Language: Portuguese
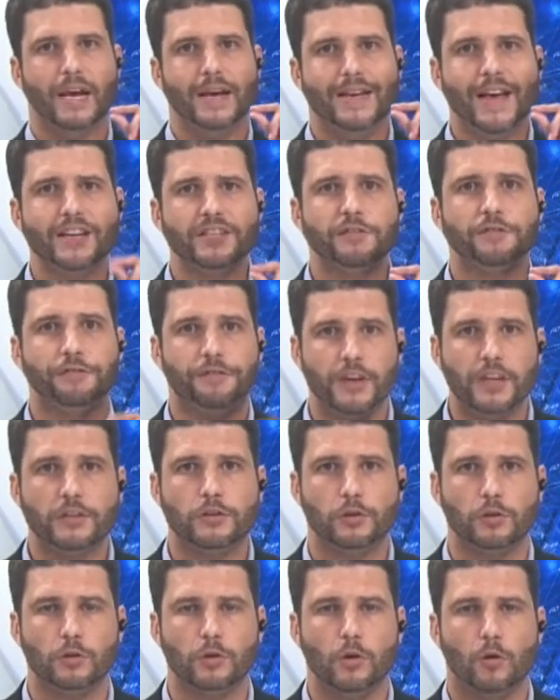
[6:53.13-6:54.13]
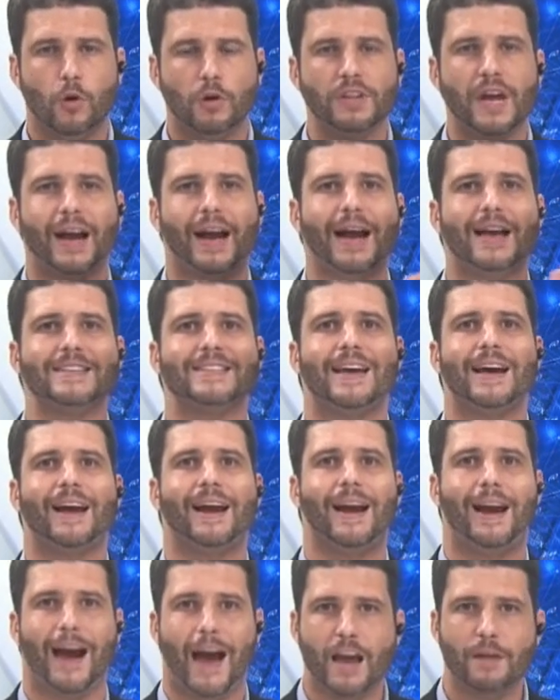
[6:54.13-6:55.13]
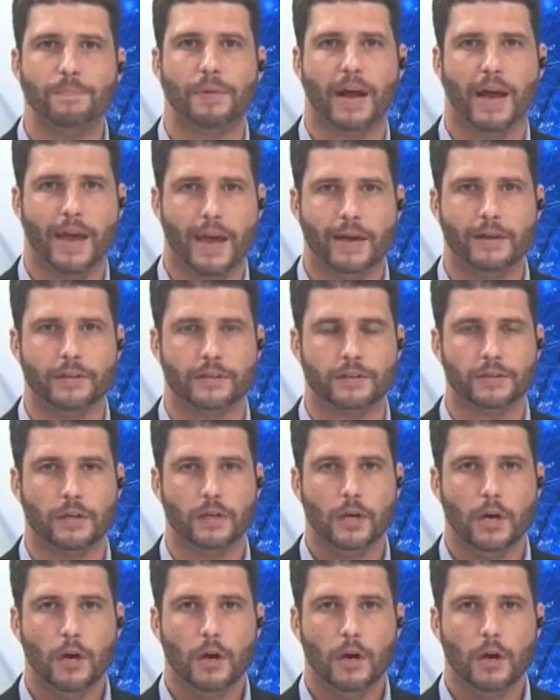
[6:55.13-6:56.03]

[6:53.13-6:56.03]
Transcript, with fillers: E é difícil quando a casa cai para eles.